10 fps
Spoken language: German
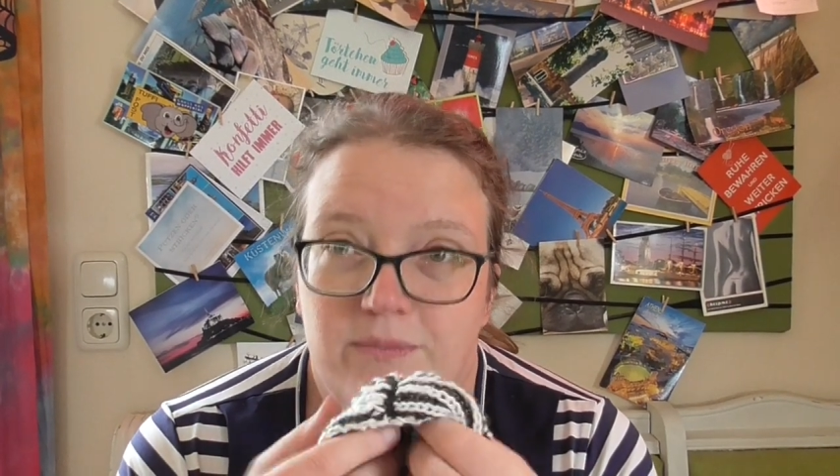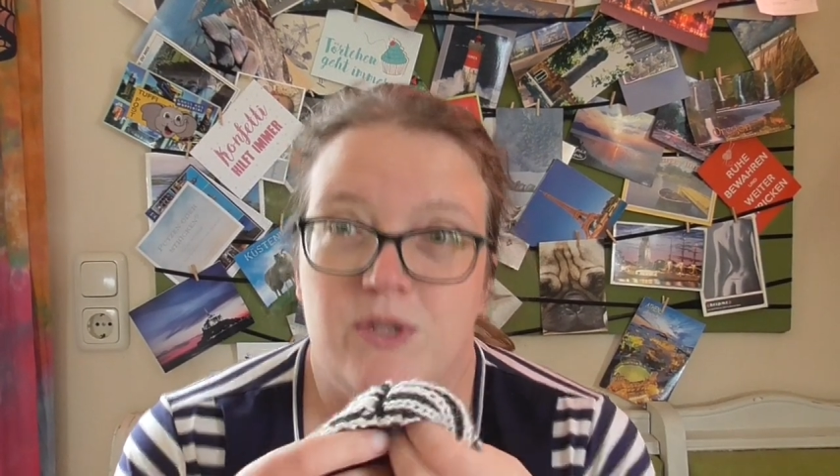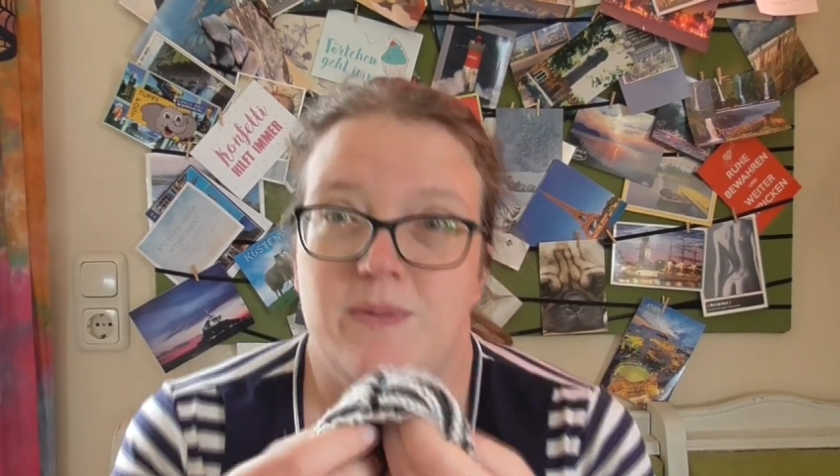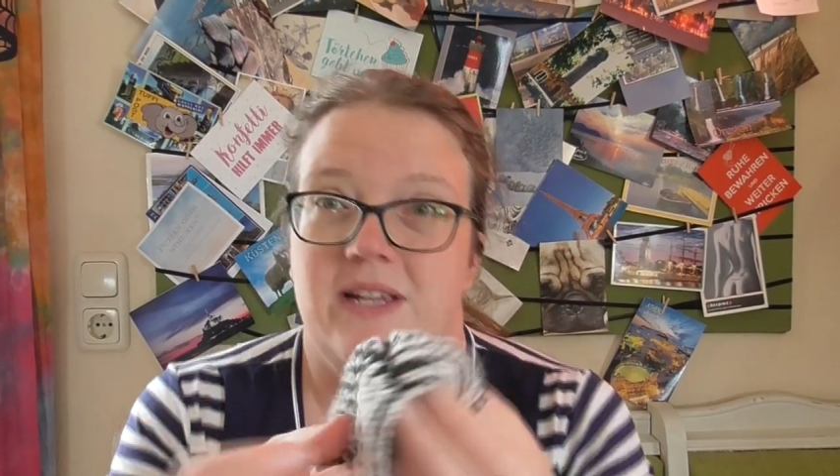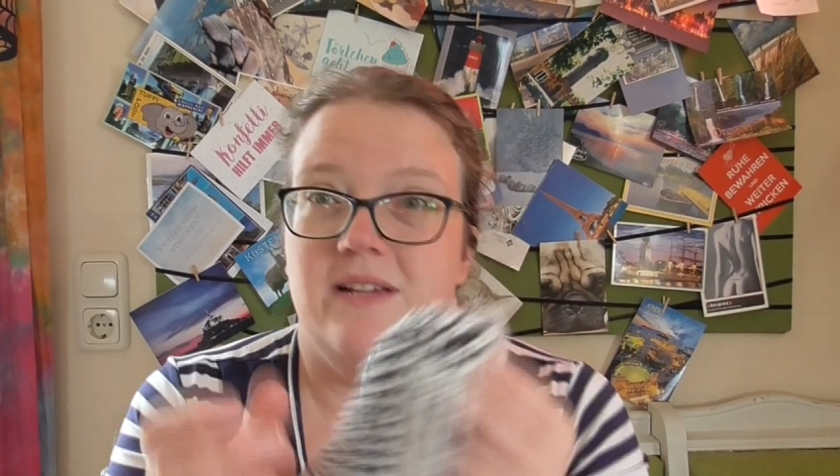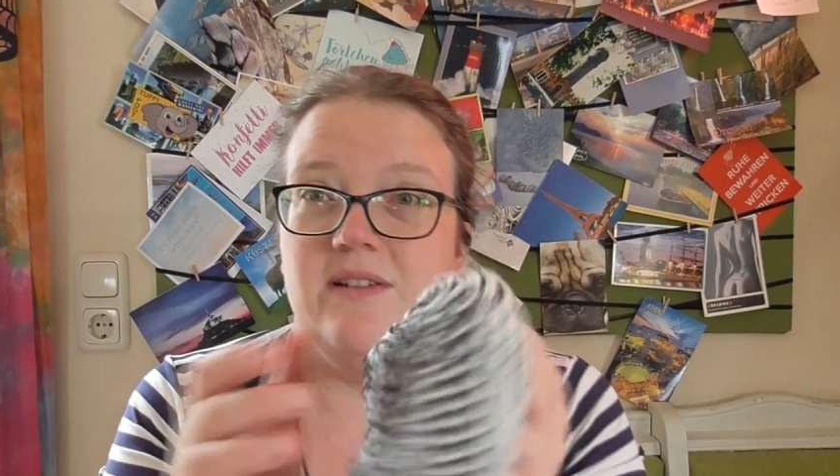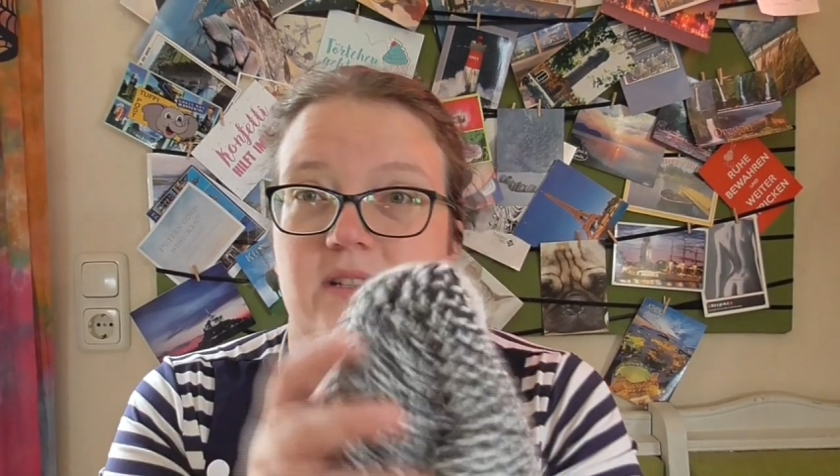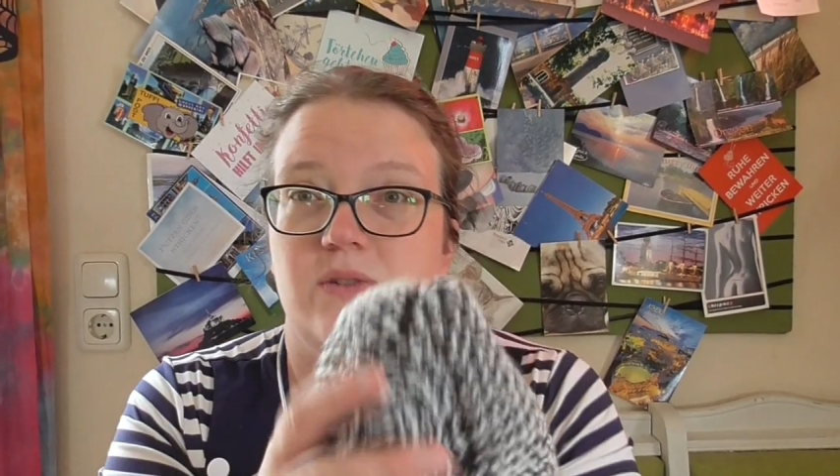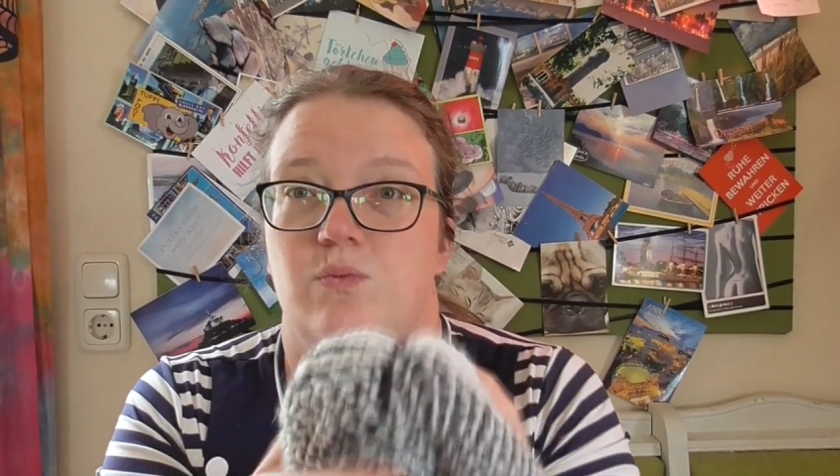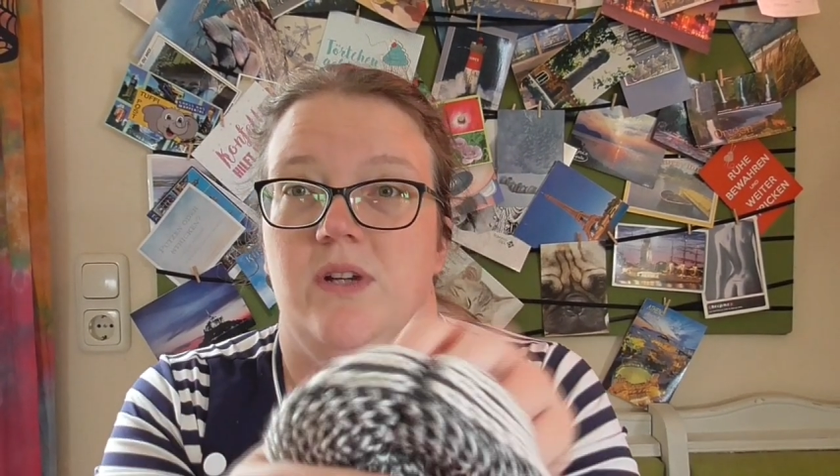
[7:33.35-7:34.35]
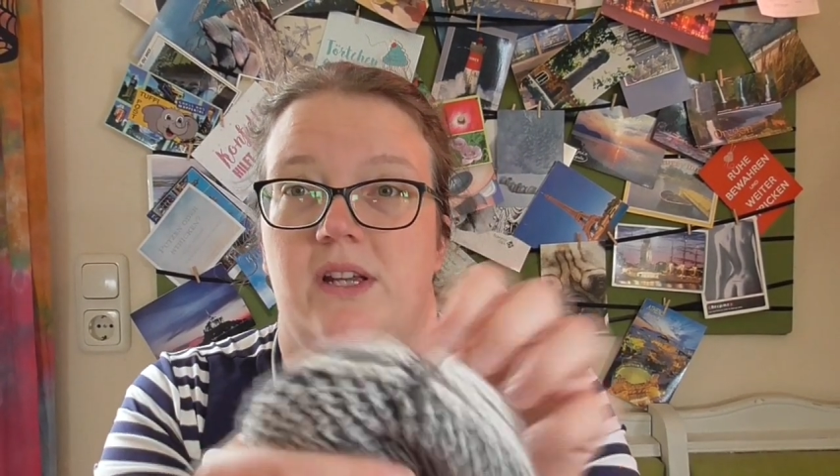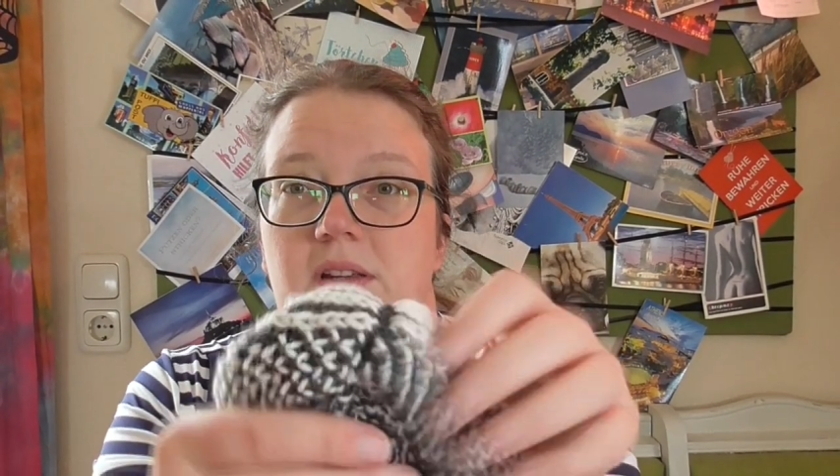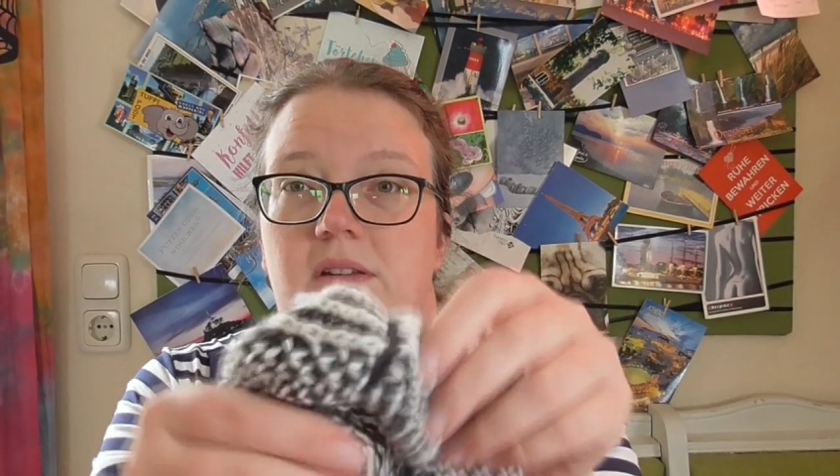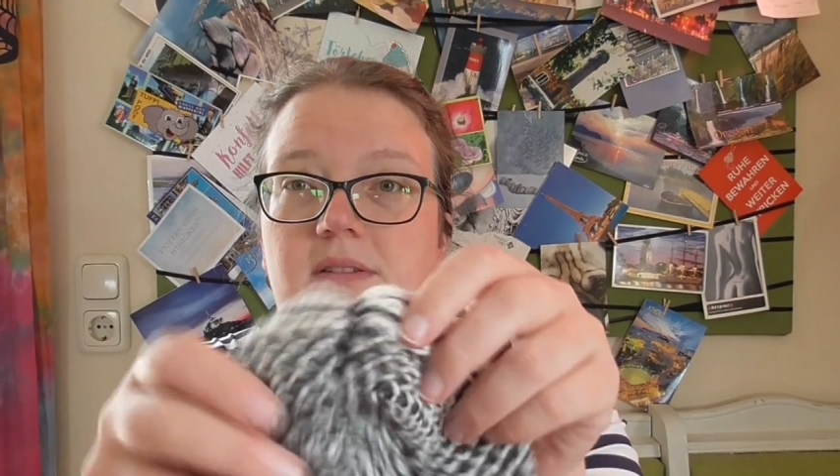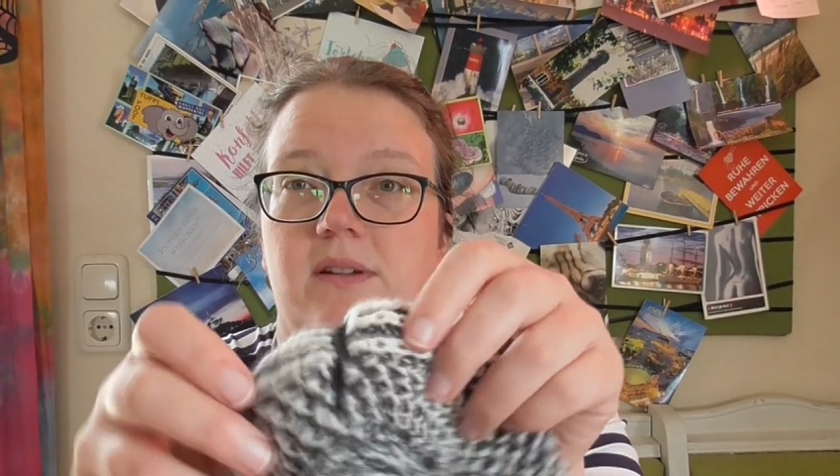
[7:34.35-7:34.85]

muss man hinten zunehmen,